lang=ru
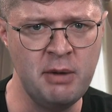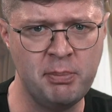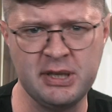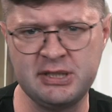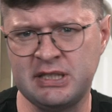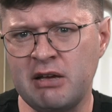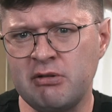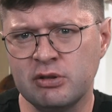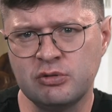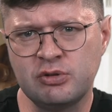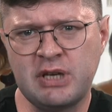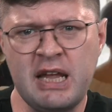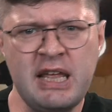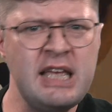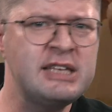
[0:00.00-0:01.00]
Поставил, ну,
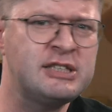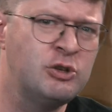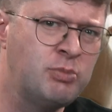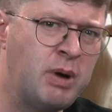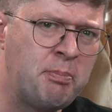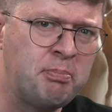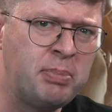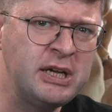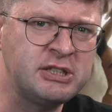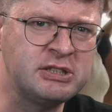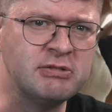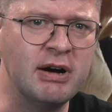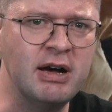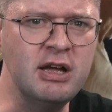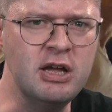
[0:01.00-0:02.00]
скорее из
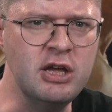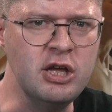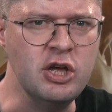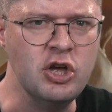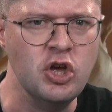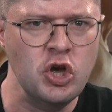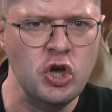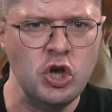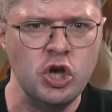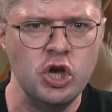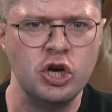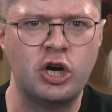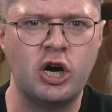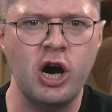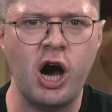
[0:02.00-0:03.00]
любопытства.
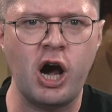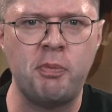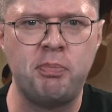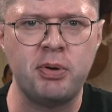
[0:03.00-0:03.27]
как